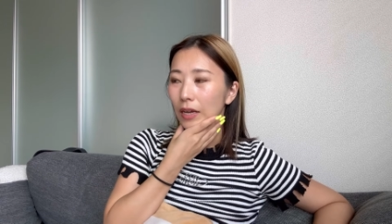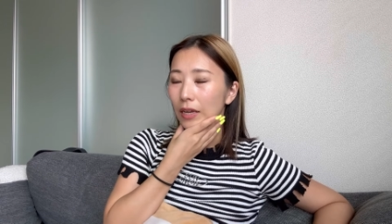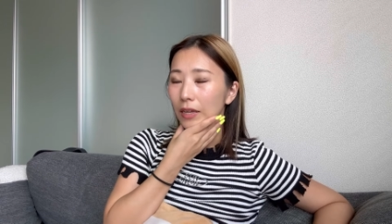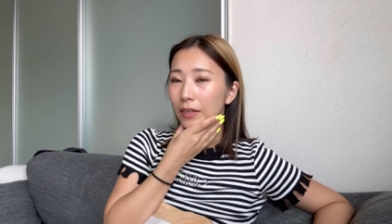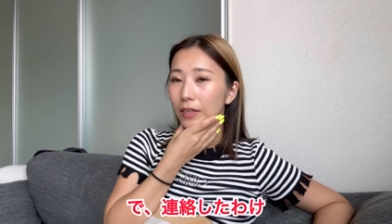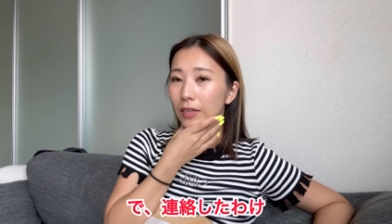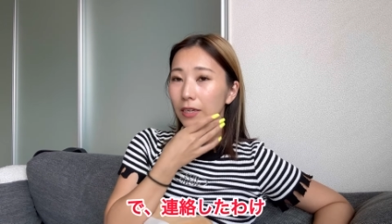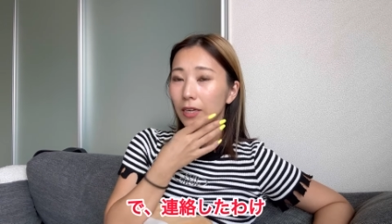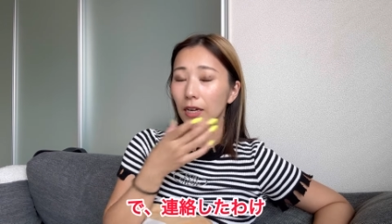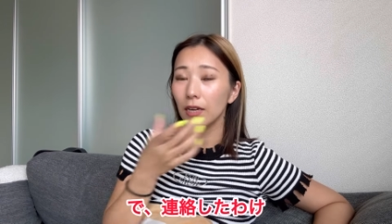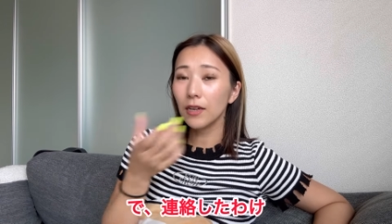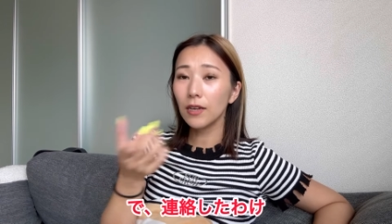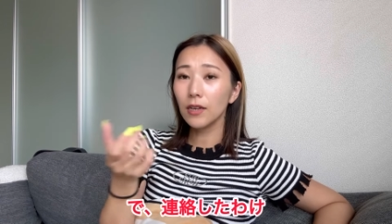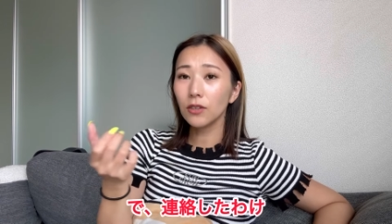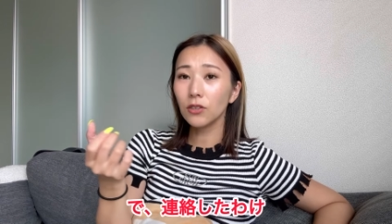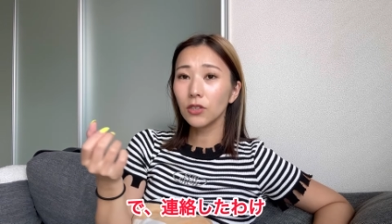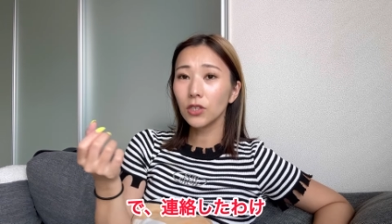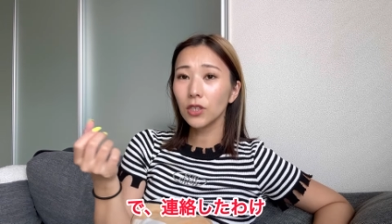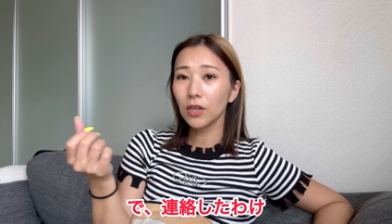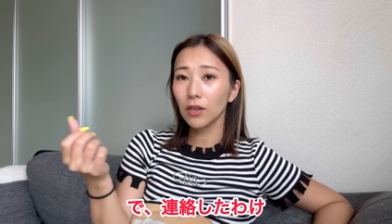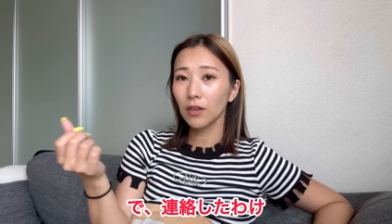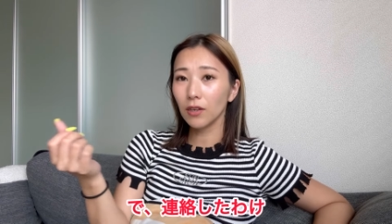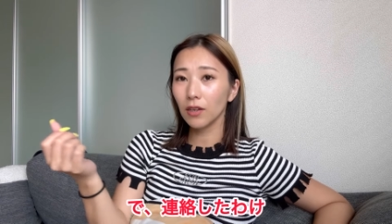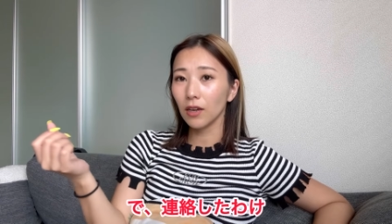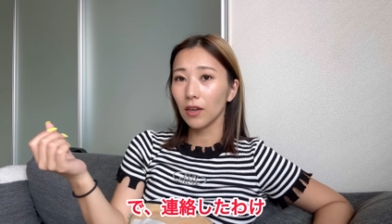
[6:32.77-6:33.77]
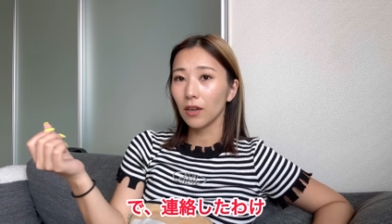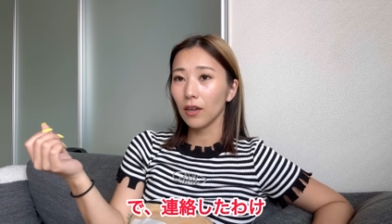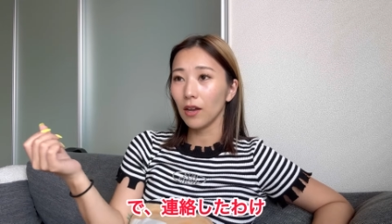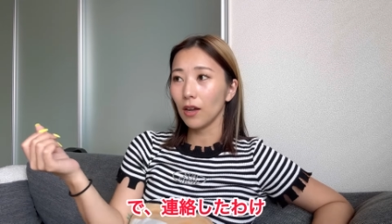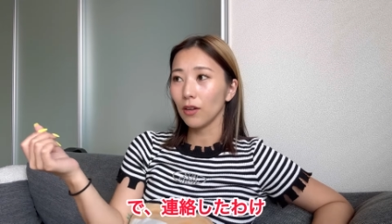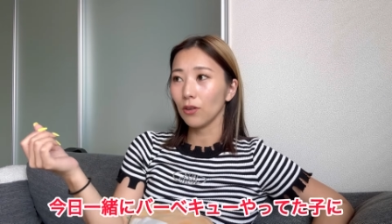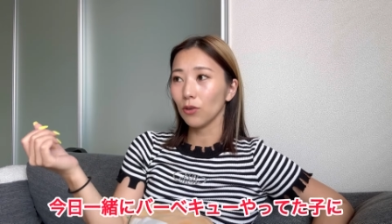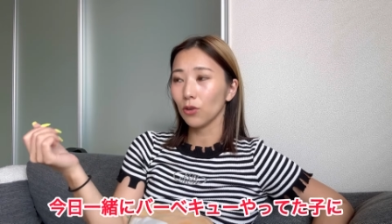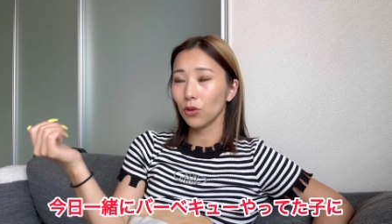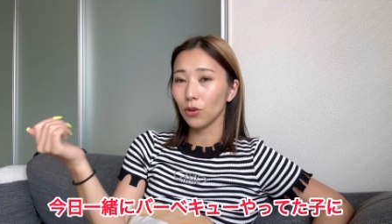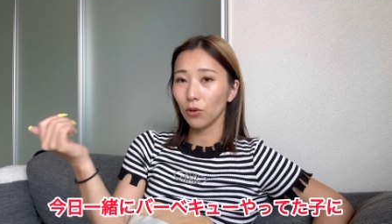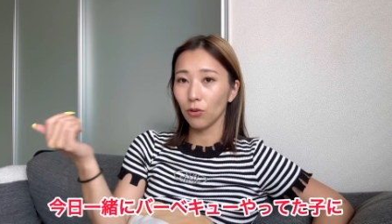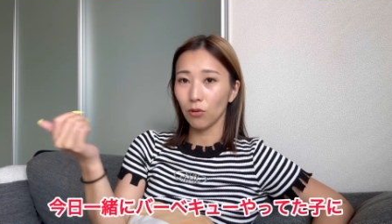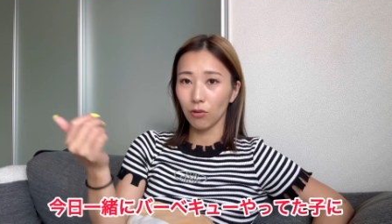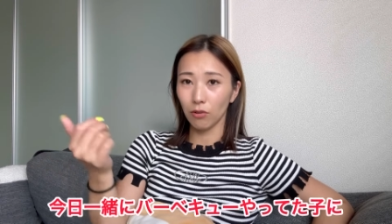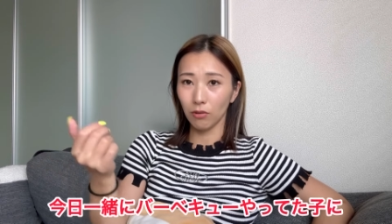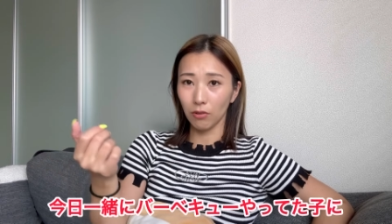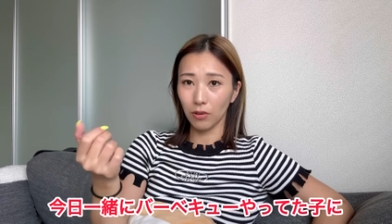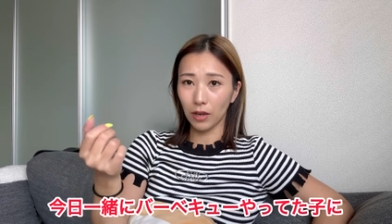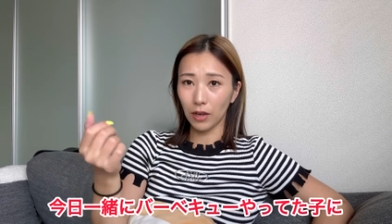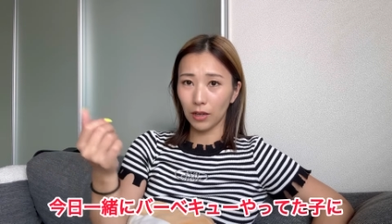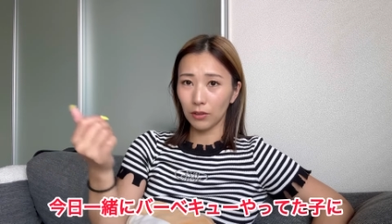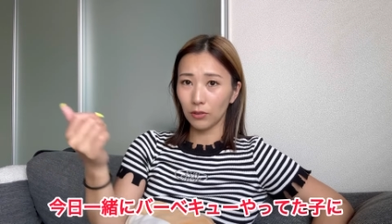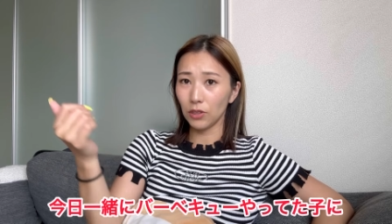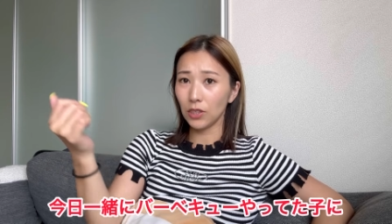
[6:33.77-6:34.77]
で、連絡したわけ、あの、今日、
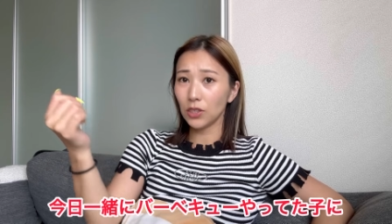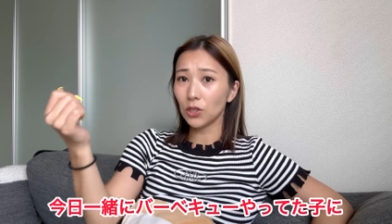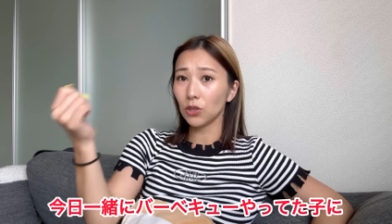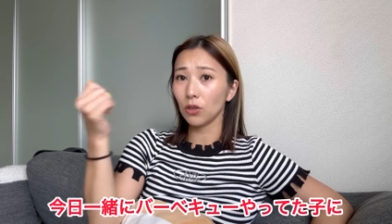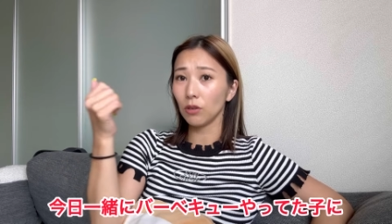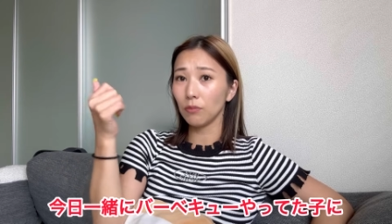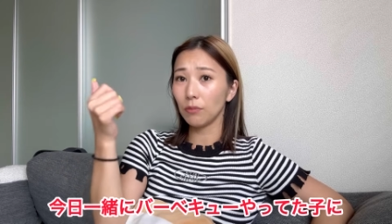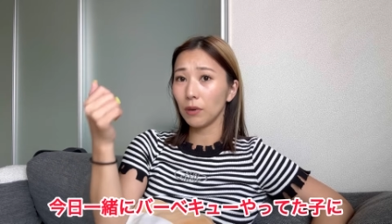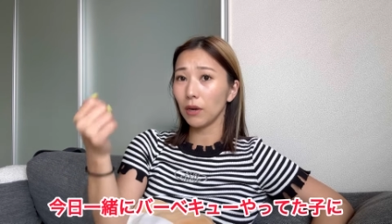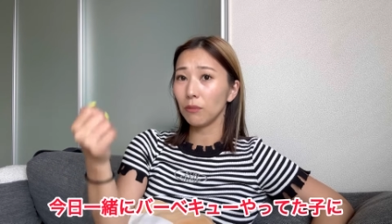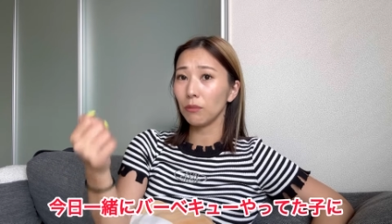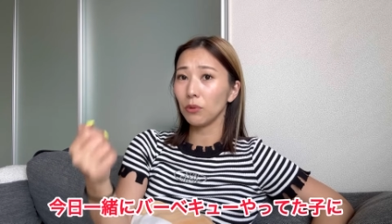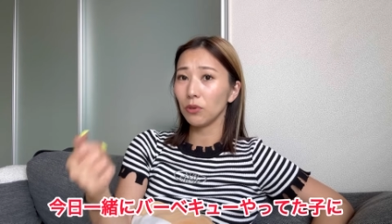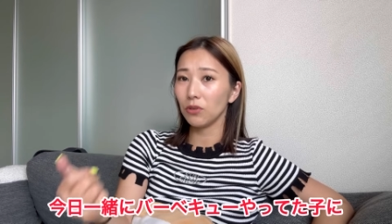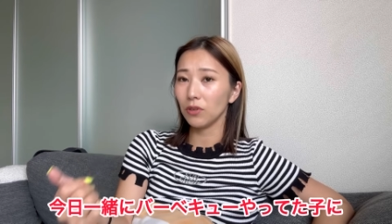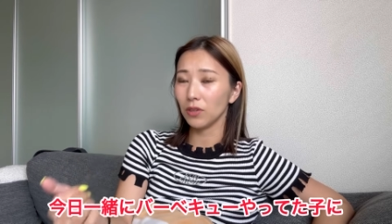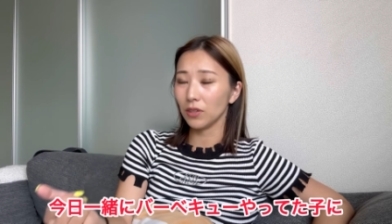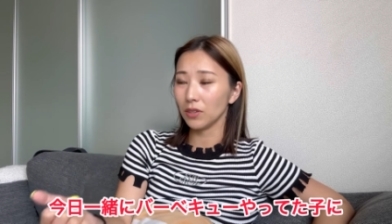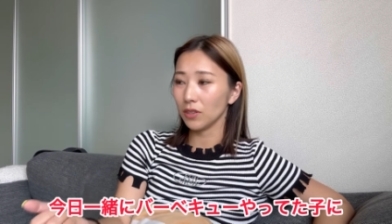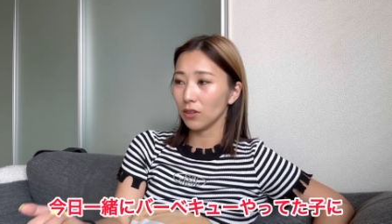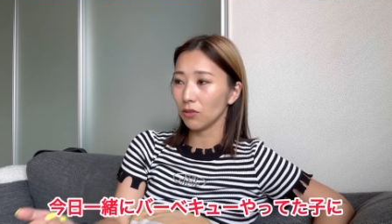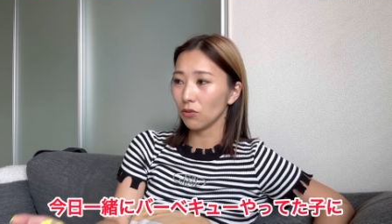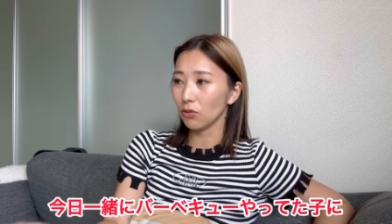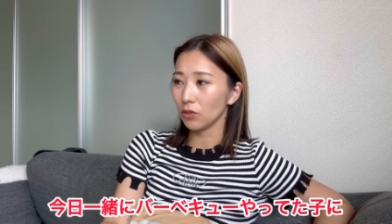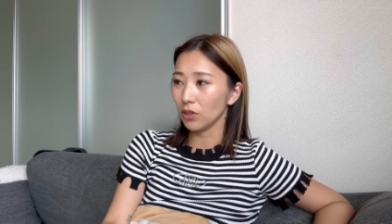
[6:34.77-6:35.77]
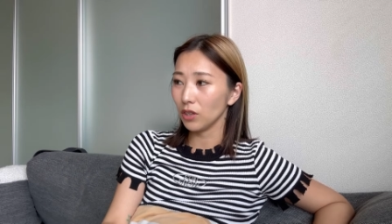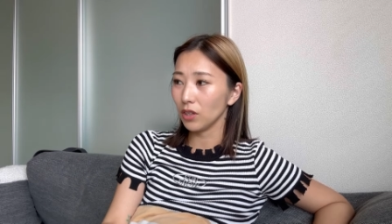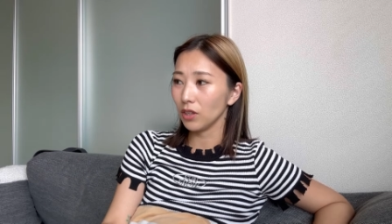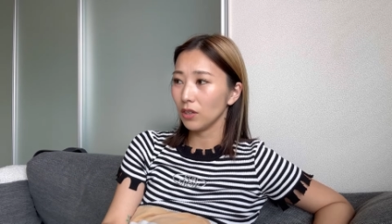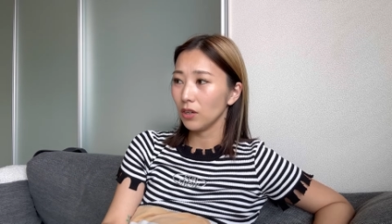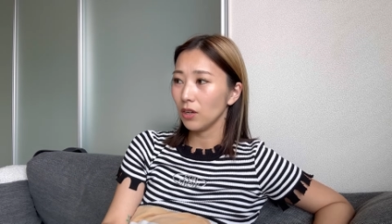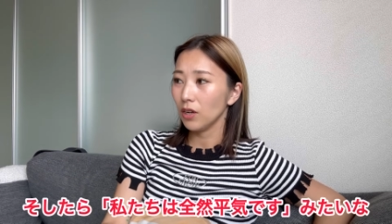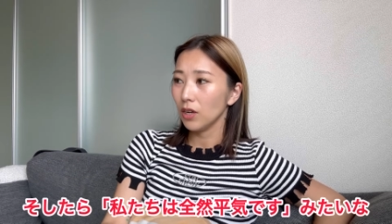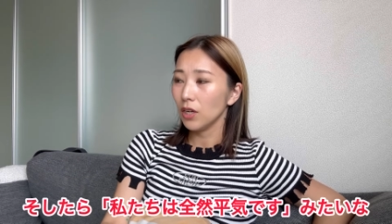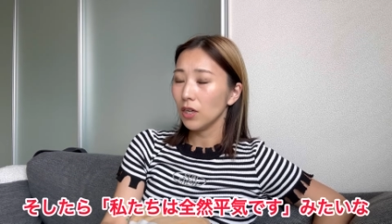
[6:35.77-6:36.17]
あの、一緒にバーベキューした子に。